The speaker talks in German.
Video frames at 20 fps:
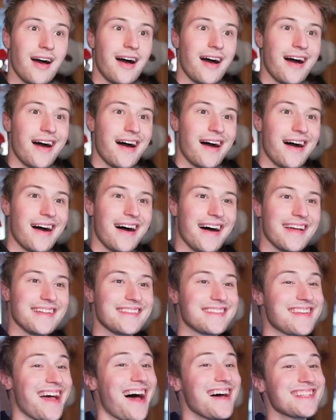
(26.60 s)
Ah,
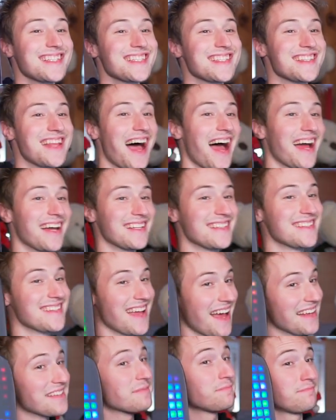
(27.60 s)
das ist nice.
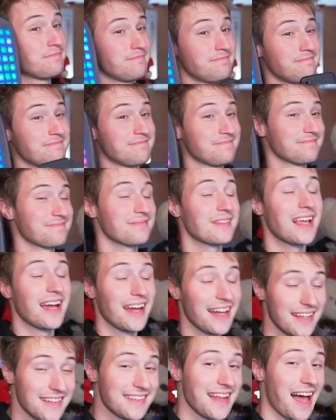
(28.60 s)
Das...
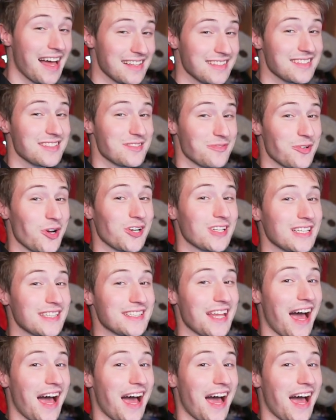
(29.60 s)
Das ist wirklich